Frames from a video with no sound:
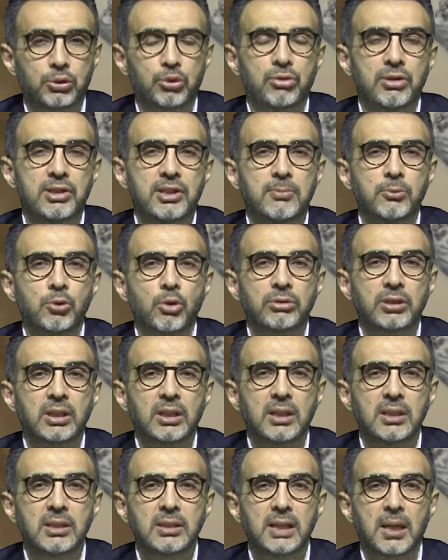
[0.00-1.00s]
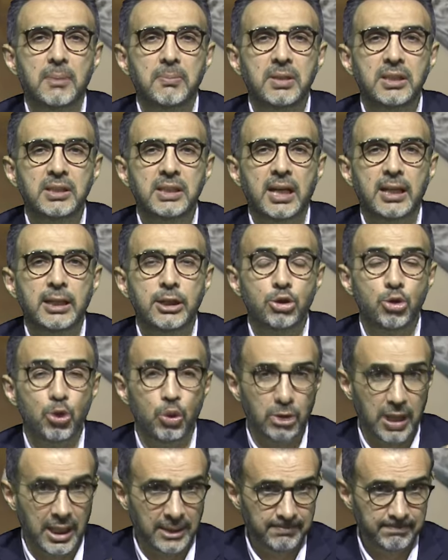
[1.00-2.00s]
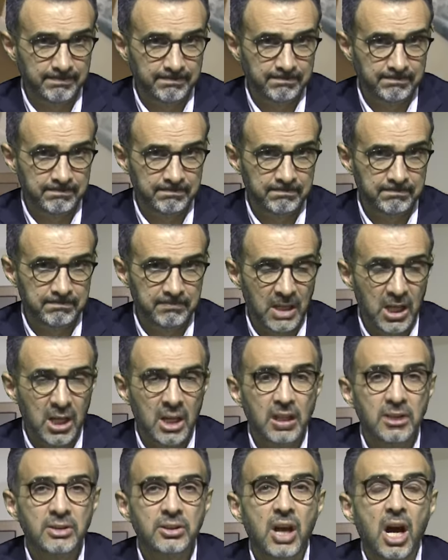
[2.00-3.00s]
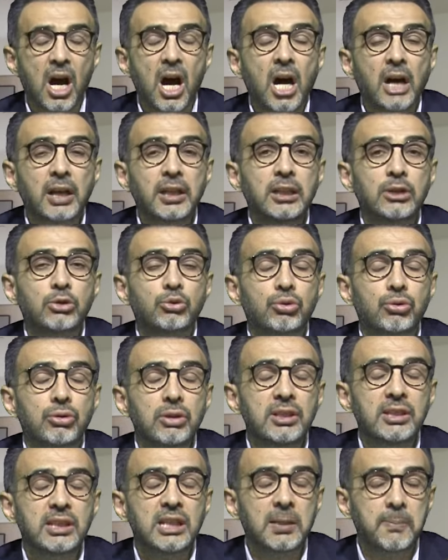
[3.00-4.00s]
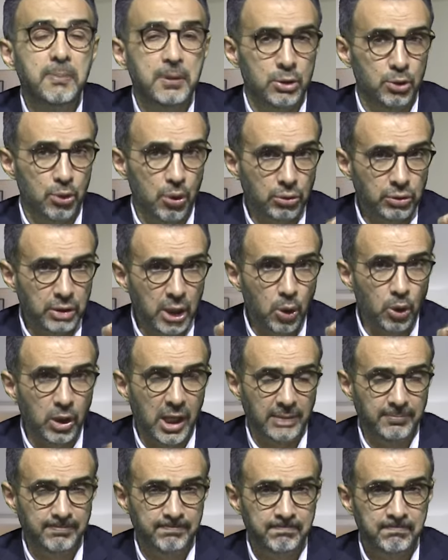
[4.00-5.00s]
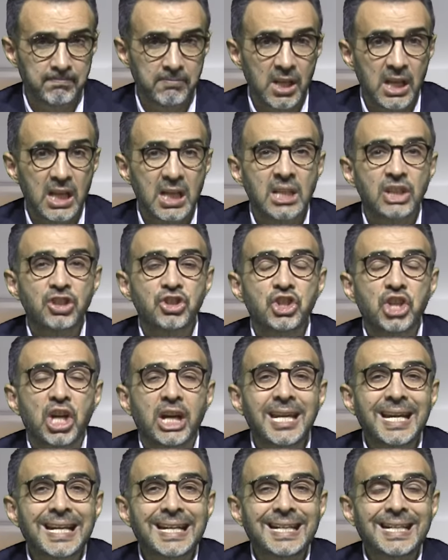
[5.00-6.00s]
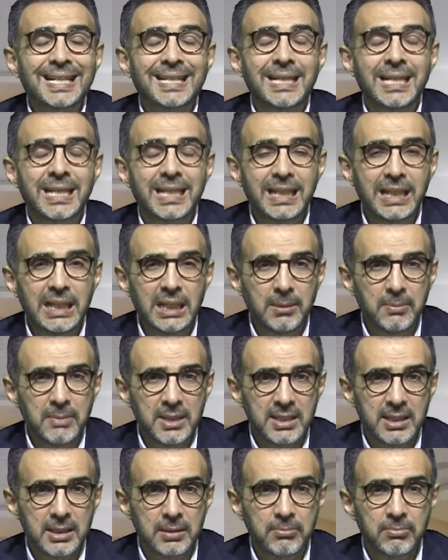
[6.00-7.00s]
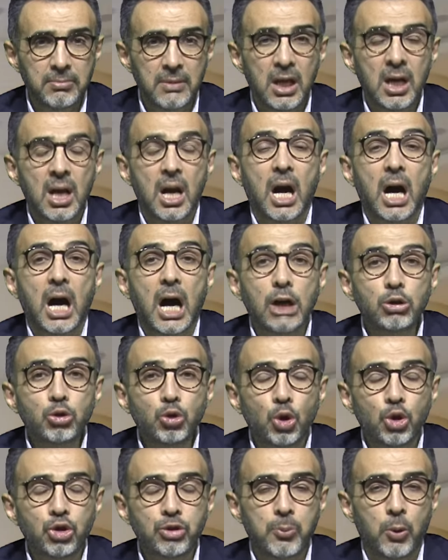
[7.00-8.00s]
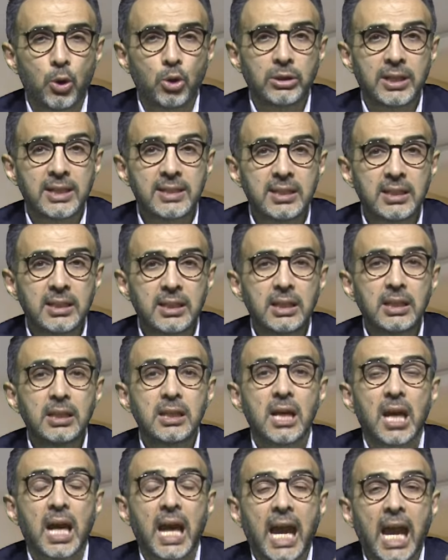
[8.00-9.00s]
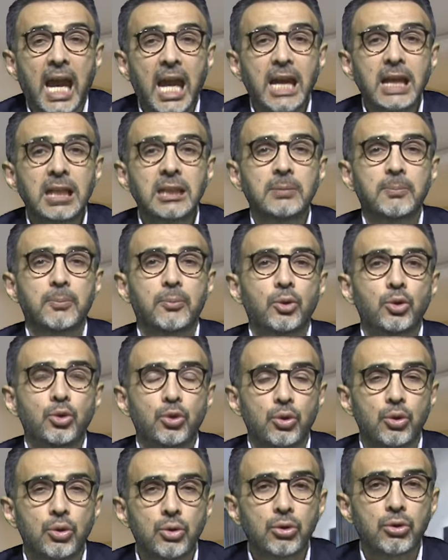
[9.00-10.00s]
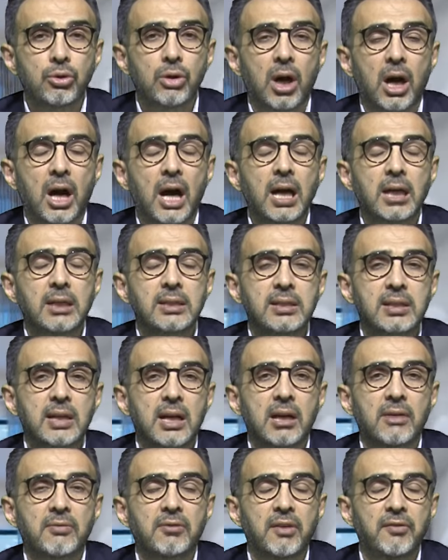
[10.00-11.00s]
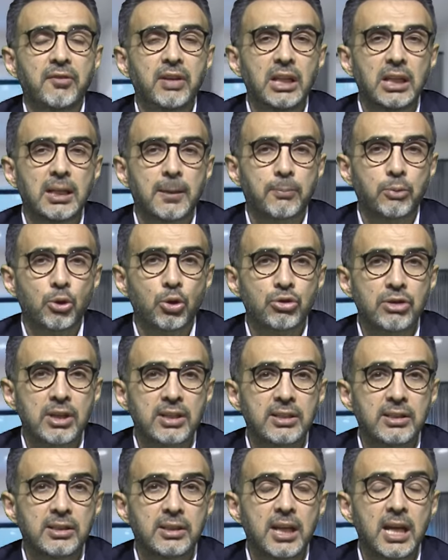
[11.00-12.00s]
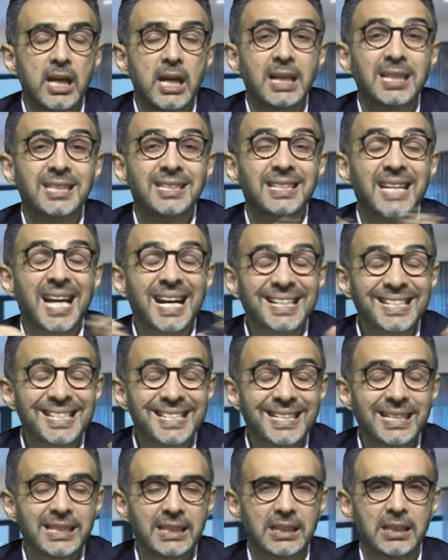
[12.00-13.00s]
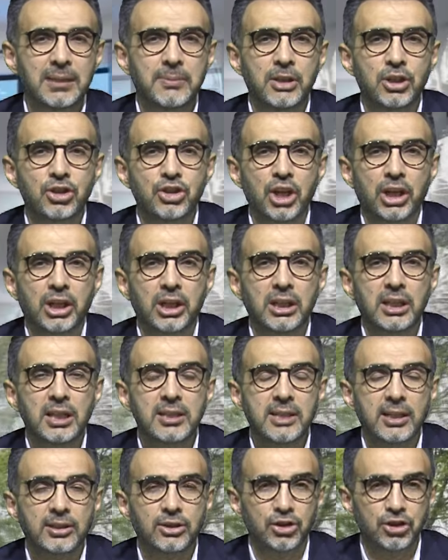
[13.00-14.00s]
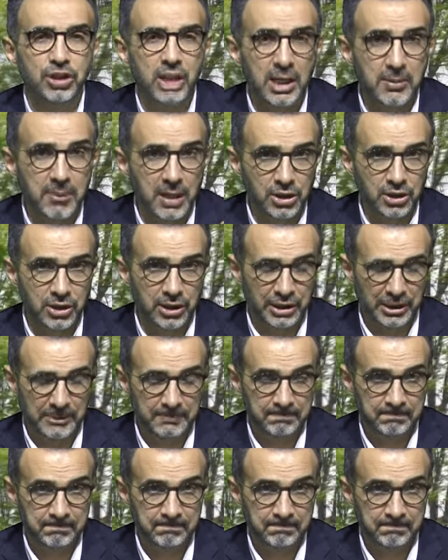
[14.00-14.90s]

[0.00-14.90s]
turizm noktalarından bir tanesi olan, tarihi turistik bir nokta olan Çanakkale ilimizin Asos bölgesinin en büyük arsa ve villa projesinde taksitli bir şekilde satışlar başladı.